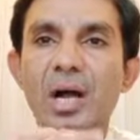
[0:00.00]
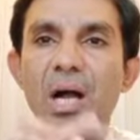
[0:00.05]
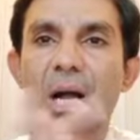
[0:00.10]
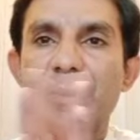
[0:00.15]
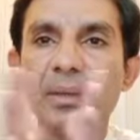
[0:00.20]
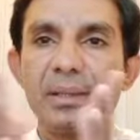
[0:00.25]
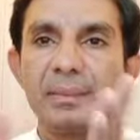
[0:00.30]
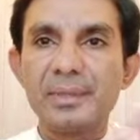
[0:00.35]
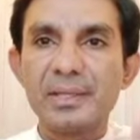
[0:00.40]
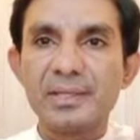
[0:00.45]

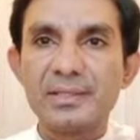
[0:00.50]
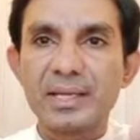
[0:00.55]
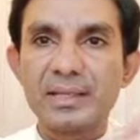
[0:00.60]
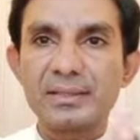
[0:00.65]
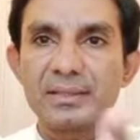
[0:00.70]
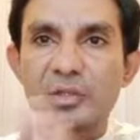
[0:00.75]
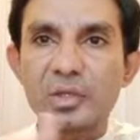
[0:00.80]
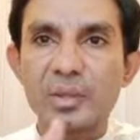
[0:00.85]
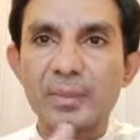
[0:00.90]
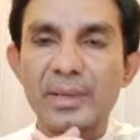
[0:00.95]
हामिद मीर
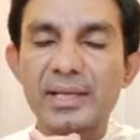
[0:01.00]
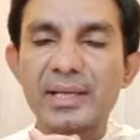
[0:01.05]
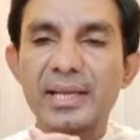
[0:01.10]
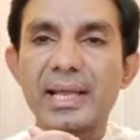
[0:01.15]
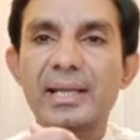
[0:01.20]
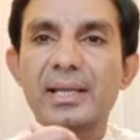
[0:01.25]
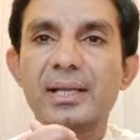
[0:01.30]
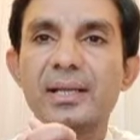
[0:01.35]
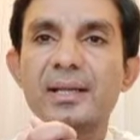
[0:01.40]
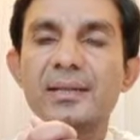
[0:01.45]
जैसे जो हमारे
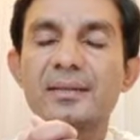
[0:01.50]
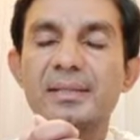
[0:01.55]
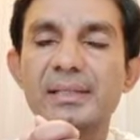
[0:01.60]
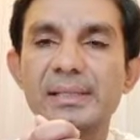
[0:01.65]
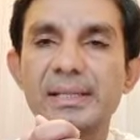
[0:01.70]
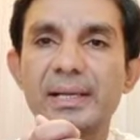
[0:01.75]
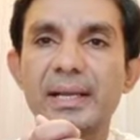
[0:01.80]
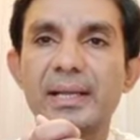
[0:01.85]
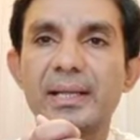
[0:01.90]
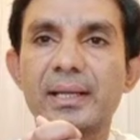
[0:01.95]
एंकर हैं
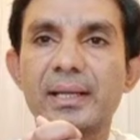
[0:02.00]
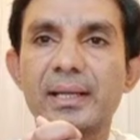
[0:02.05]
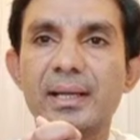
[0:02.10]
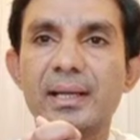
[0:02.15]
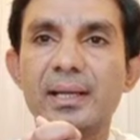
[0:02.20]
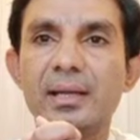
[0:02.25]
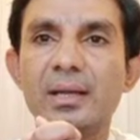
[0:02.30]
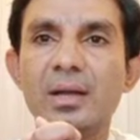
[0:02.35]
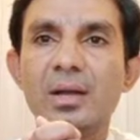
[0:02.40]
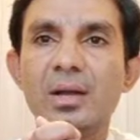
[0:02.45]
सीनियर एंकर
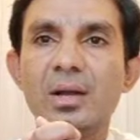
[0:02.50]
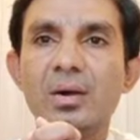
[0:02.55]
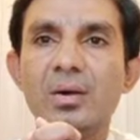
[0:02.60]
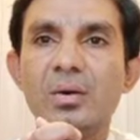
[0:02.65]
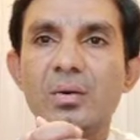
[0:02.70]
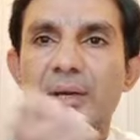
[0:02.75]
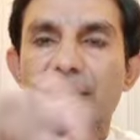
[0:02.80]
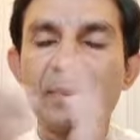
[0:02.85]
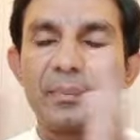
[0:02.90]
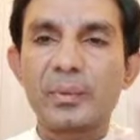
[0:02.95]
हैं
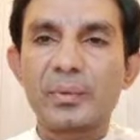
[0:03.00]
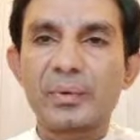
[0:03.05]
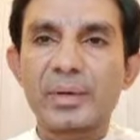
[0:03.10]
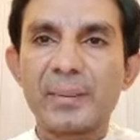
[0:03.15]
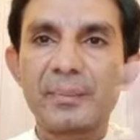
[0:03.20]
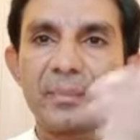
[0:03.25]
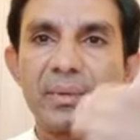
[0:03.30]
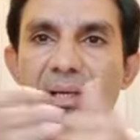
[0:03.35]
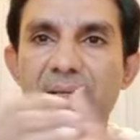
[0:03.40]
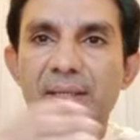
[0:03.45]
और एक
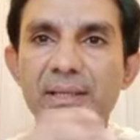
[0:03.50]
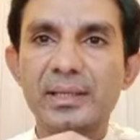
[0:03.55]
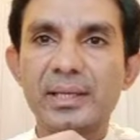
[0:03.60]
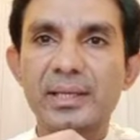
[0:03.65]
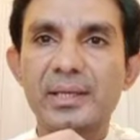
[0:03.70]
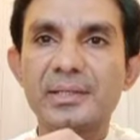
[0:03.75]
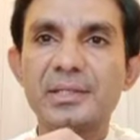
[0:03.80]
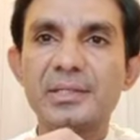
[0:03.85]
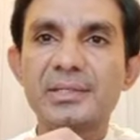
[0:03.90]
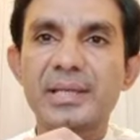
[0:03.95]
प्रोग्राम करते
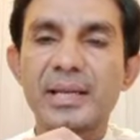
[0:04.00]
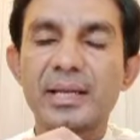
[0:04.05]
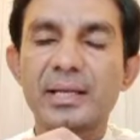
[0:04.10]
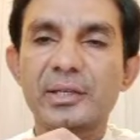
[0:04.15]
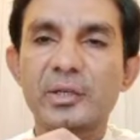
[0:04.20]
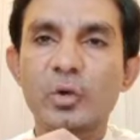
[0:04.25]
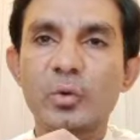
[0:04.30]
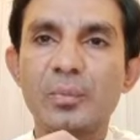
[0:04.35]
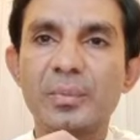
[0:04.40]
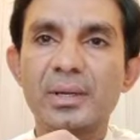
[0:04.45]
हैं निजी चैनल
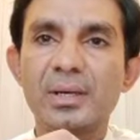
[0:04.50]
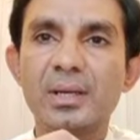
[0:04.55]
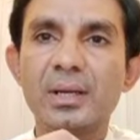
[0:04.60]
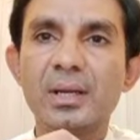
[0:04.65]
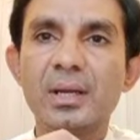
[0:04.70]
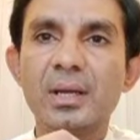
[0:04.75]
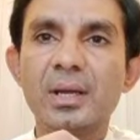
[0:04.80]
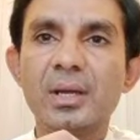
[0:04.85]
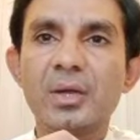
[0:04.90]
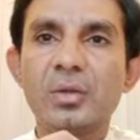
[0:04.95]
के ऊपर
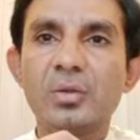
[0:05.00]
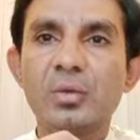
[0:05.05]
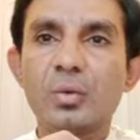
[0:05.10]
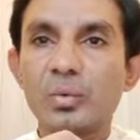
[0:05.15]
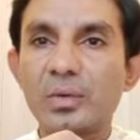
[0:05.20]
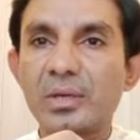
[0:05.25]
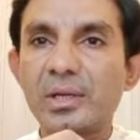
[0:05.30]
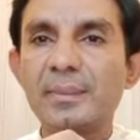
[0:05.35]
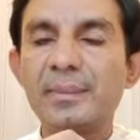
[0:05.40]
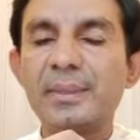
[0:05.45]
तो
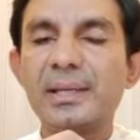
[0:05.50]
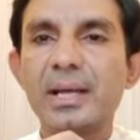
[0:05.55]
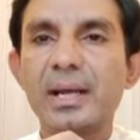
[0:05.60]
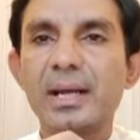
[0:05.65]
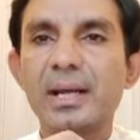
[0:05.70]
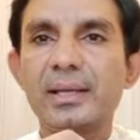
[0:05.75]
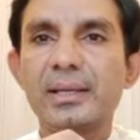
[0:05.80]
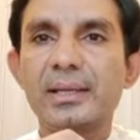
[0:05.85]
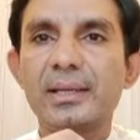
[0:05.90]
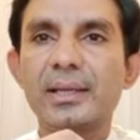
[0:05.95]
उन्होंने भी
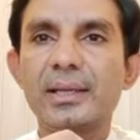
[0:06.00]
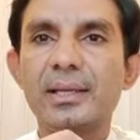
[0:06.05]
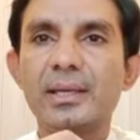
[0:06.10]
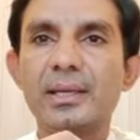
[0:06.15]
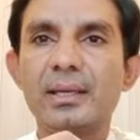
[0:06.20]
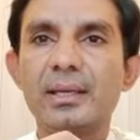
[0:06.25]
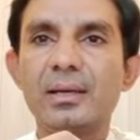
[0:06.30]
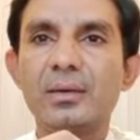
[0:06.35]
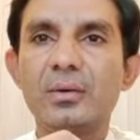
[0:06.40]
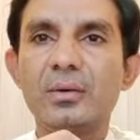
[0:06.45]
कहा है कि
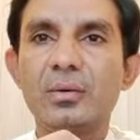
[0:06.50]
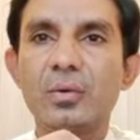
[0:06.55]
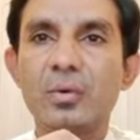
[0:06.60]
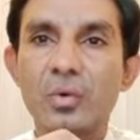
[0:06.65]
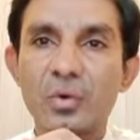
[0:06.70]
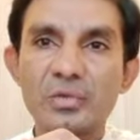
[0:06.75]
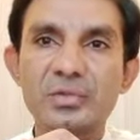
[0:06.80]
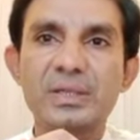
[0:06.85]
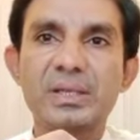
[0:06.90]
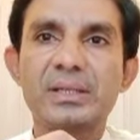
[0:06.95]

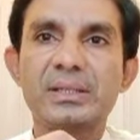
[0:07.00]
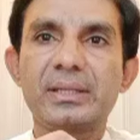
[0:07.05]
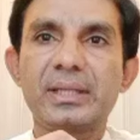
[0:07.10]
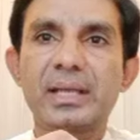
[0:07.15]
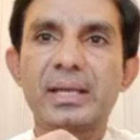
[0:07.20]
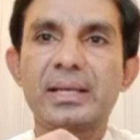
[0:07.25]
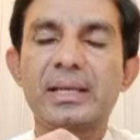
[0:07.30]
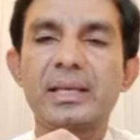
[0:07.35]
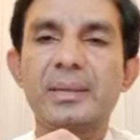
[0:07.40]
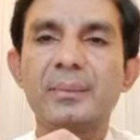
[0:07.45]
हो
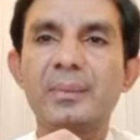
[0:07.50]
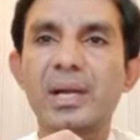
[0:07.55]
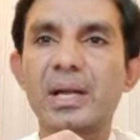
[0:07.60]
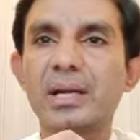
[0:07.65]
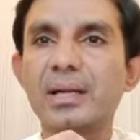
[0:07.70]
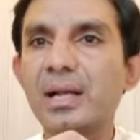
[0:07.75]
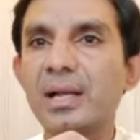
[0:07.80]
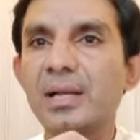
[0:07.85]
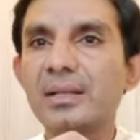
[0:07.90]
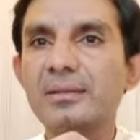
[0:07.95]
सकता है कि
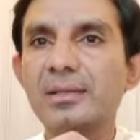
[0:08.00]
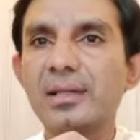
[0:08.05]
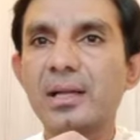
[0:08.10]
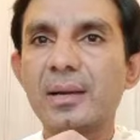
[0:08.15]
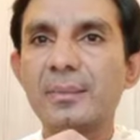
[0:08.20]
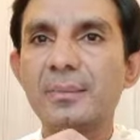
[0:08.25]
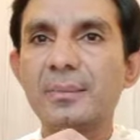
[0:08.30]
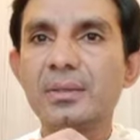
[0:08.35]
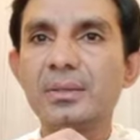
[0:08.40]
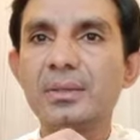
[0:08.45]
इमरान खान
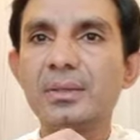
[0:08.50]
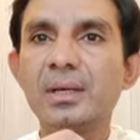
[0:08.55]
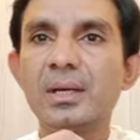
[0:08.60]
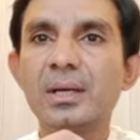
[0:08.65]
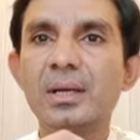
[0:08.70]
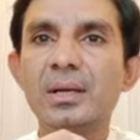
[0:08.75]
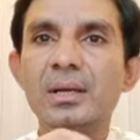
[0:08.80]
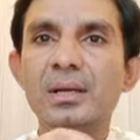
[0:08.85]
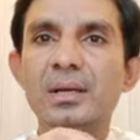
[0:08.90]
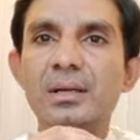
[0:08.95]
साहब
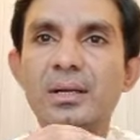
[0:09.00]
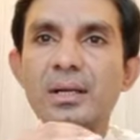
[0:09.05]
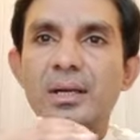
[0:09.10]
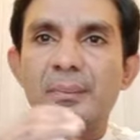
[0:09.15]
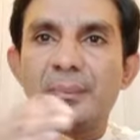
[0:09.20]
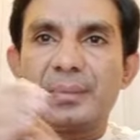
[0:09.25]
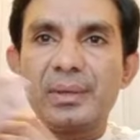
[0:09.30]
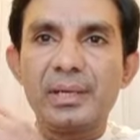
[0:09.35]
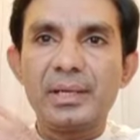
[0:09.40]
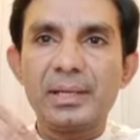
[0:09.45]

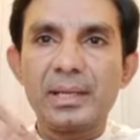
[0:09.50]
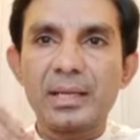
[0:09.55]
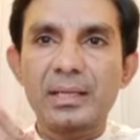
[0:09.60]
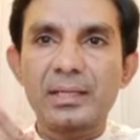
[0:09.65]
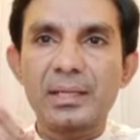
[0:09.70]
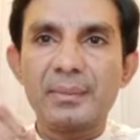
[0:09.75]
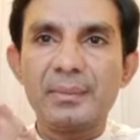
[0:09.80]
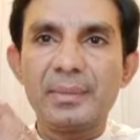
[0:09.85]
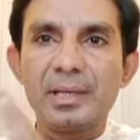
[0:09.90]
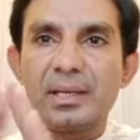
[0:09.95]
अपने
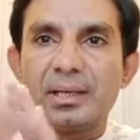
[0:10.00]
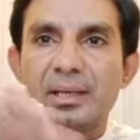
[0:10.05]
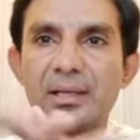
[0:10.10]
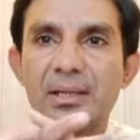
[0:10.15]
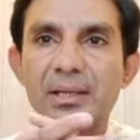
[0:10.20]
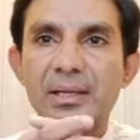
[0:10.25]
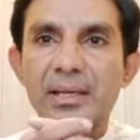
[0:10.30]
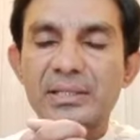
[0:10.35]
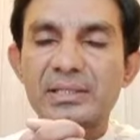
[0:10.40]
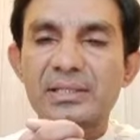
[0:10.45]
हल्के
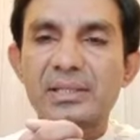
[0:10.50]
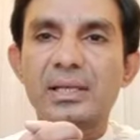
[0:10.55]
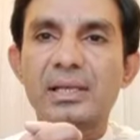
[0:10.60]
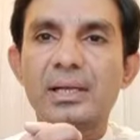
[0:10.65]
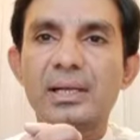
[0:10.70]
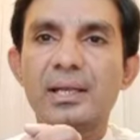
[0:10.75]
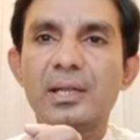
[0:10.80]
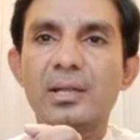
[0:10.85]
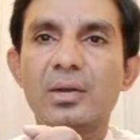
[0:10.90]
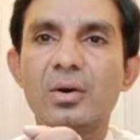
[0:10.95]
में इलेक्शन
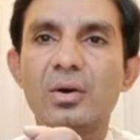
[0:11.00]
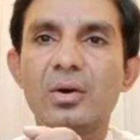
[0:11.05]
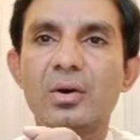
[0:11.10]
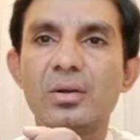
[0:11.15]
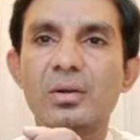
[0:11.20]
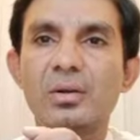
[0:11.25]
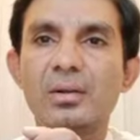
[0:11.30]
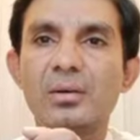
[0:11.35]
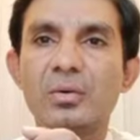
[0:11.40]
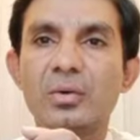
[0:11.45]
लड़ें
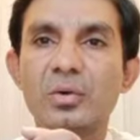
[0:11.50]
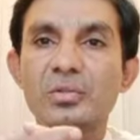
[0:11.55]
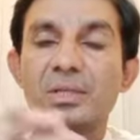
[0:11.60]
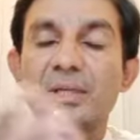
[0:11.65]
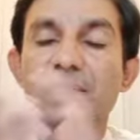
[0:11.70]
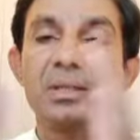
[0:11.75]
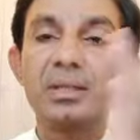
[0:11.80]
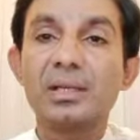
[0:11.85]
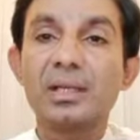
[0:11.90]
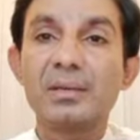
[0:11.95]
और हो
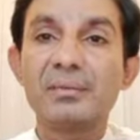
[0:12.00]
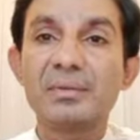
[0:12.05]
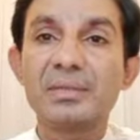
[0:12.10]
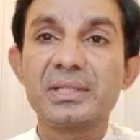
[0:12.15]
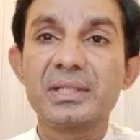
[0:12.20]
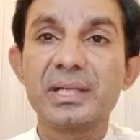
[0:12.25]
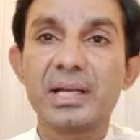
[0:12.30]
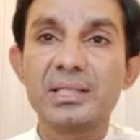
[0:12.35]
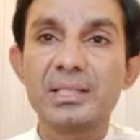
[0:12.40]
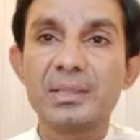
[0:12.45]
सकता है कि
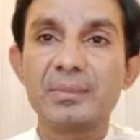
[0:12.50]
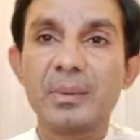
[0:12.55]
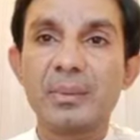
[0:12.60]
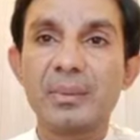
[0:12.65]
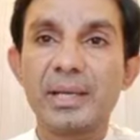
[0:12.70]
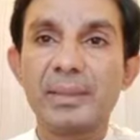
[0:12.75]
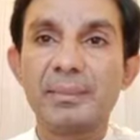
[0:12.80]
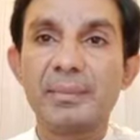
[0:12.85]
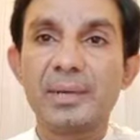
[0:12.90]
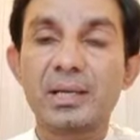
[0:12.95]
वज़ी अजम
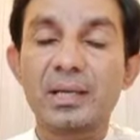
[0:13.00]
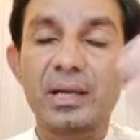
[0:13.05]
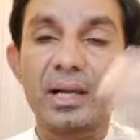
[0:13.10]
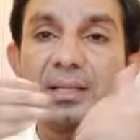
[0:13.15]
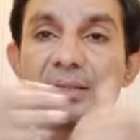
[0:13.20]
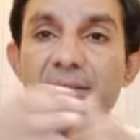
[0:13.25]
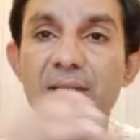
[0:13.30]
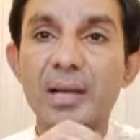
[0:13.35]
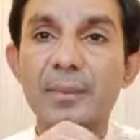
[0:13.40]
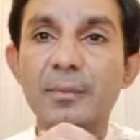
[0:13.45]
हमारे इमरान
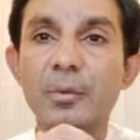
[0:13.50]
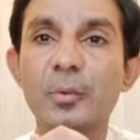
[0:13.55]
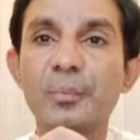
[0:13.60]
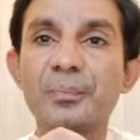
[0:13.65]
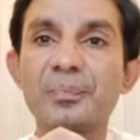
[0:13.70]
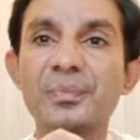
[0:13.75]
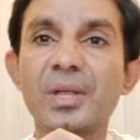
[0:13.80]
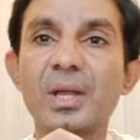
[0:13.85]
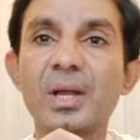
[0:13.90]
खान साहब हो